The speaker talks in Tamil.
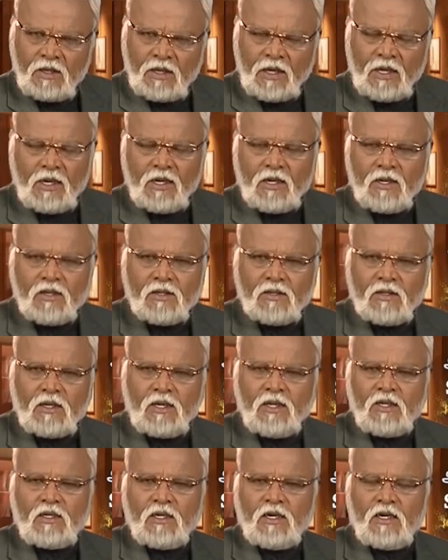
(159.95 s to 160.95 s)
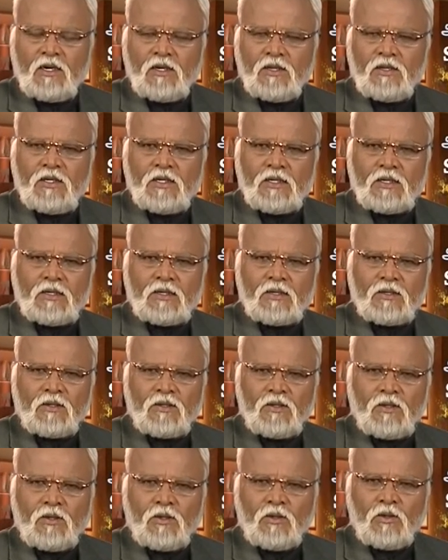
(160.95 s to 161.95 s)
இன்றைய தினத்திலிருந்து
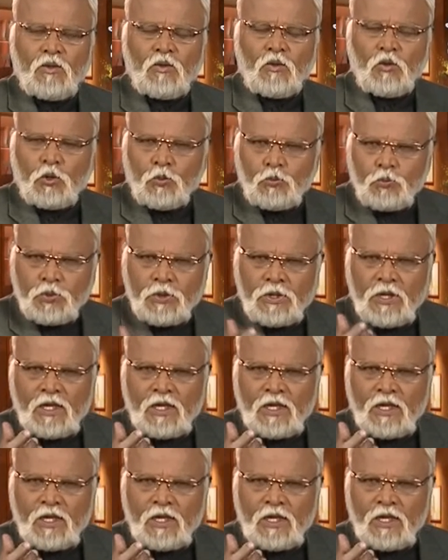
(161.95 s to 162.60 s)
ஒரு